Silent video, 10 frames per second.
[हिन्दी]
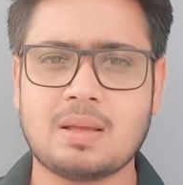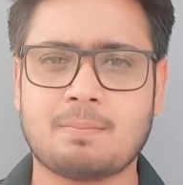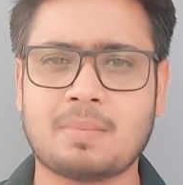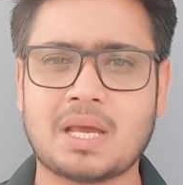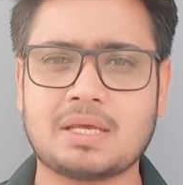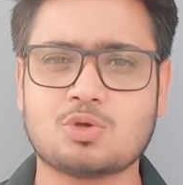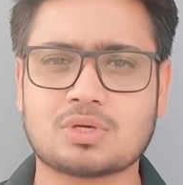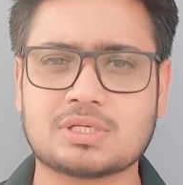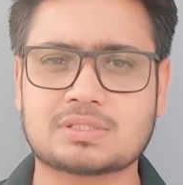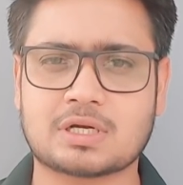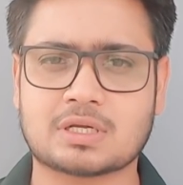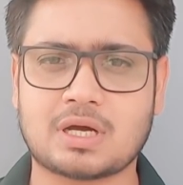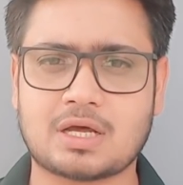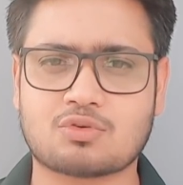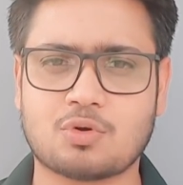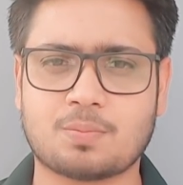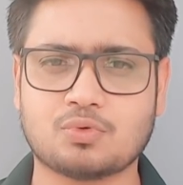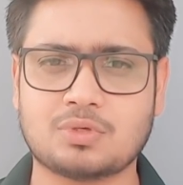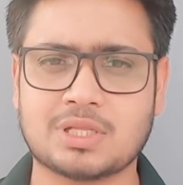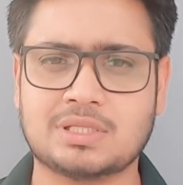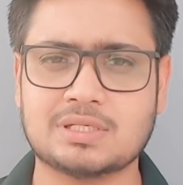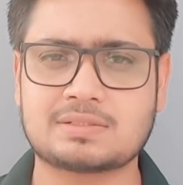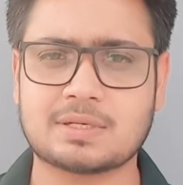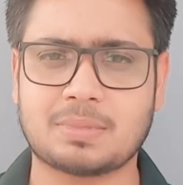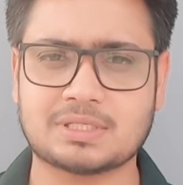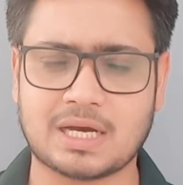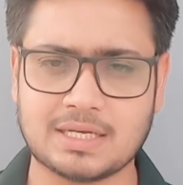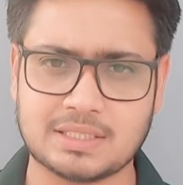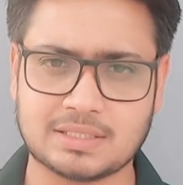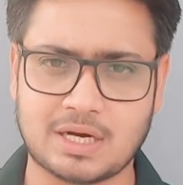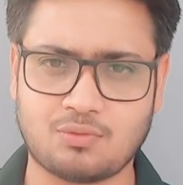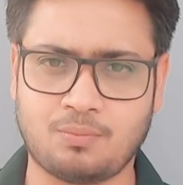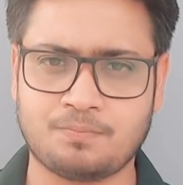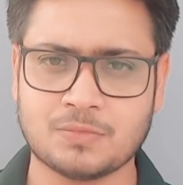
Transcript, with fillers: मैं योगी सरकार को पूरे दिल से बधाई देता हूं।